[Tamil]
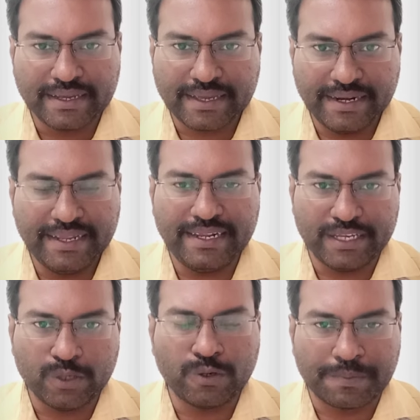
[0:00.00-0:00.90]
கிட்னியில்
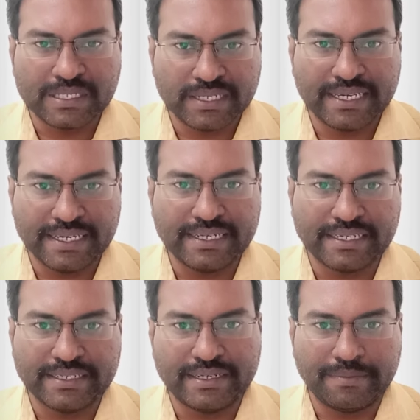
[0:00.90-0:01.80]
ஏதோ ஒரு பிரச்சனை
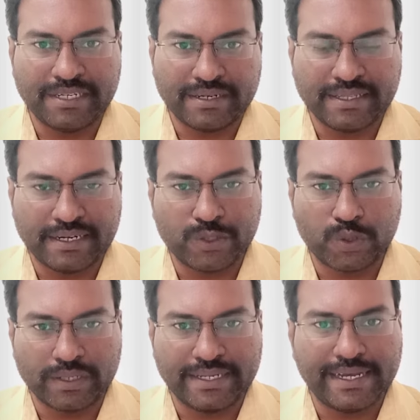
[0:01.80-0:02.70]
இருக்குது அப்படின்றது
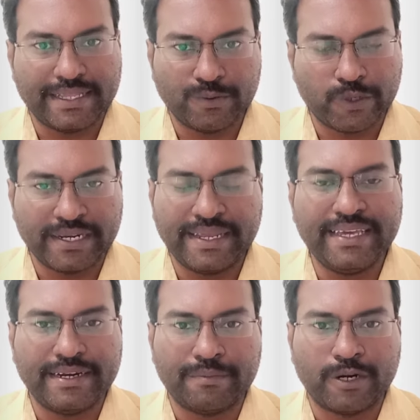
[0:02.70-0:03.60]
அர்த்தங்க அதை உடனே
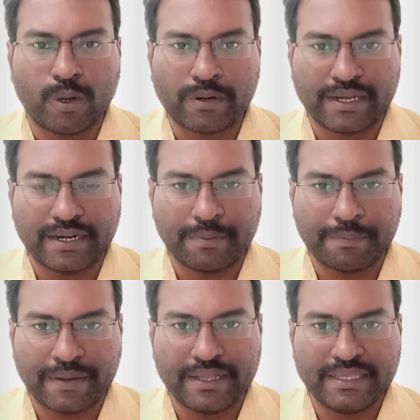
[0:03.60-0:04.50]
நம்ம டாக்டர்கிட்ட
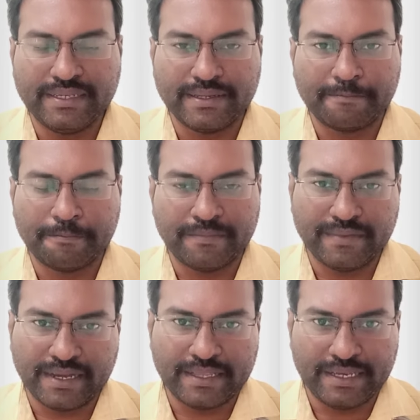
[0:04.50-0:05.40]
போய் பார்த்து
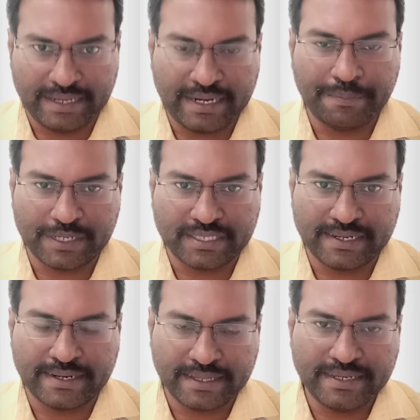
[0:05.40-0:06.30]
அது என்ன
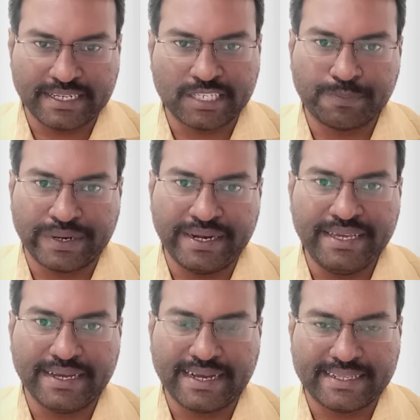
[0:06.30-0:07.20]
பிரச்சனைன்றது டெஸ்ட் பண்ணி
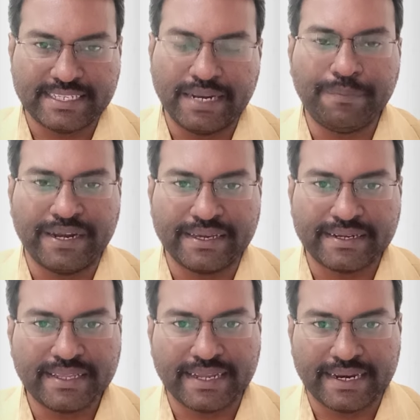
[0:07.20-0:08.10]
அதை சரி
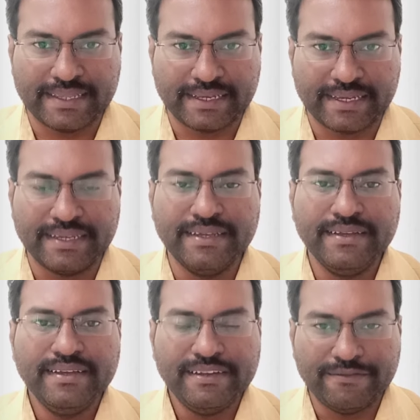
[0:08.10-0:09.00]
பண்ணிக்கிறது நல்லதுங்க
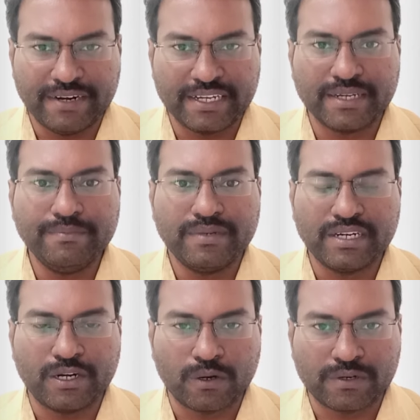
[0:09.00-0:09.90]
வணக்கம்
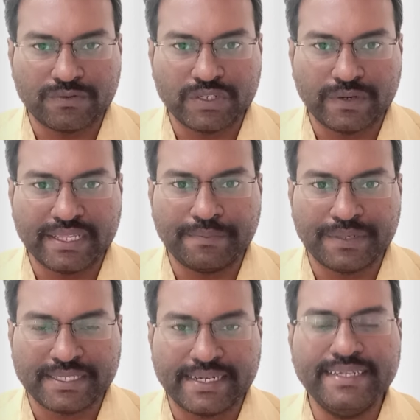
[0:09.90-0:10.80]
நான் டாக்டர் விஸ்வநாதன்
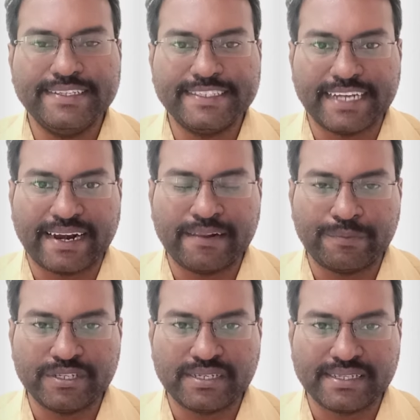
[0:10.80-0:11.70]
பேசுகிறேன் சேனல்
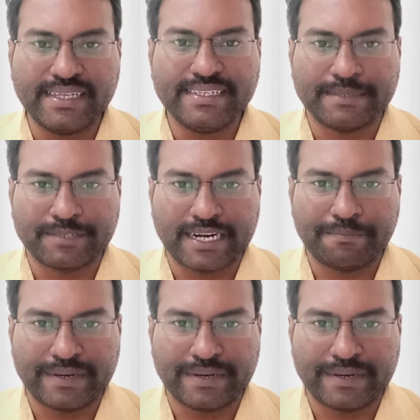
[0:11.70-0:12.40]
பிடிச்சிருந்தேன் சப்ஸ்கிரைப்